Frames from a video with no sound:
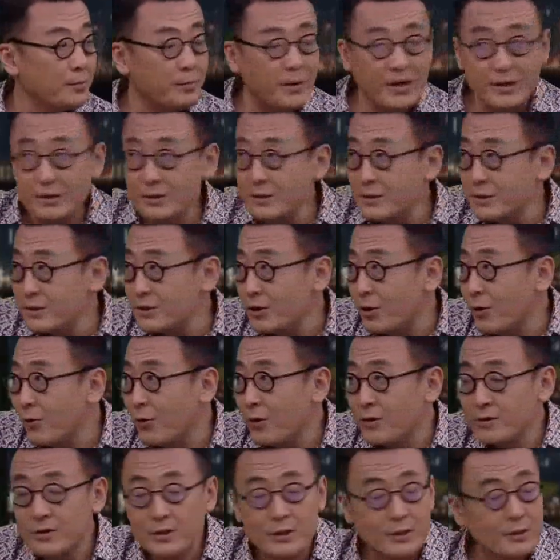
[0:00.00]
背着小
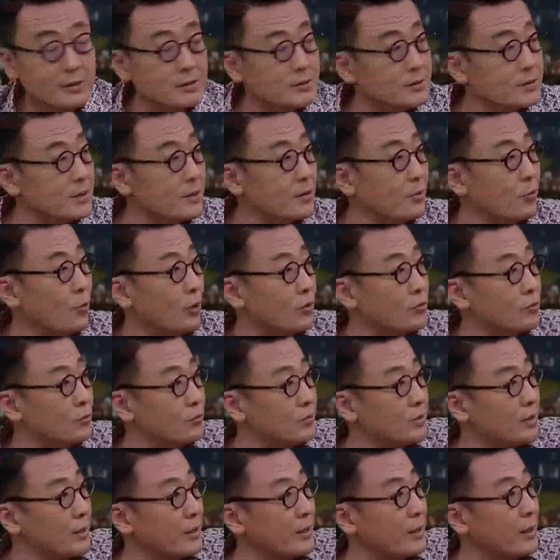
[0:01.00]
皇帝在广
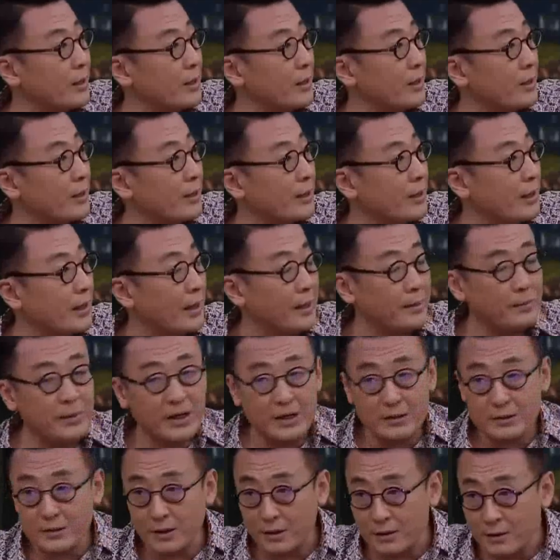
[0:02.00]
东那个海海
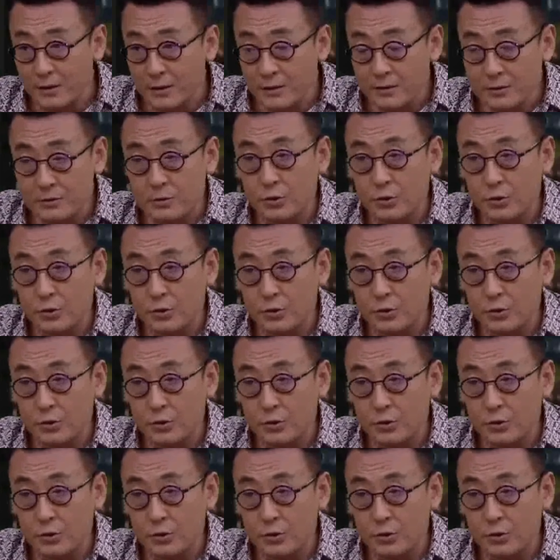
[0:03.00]
面上，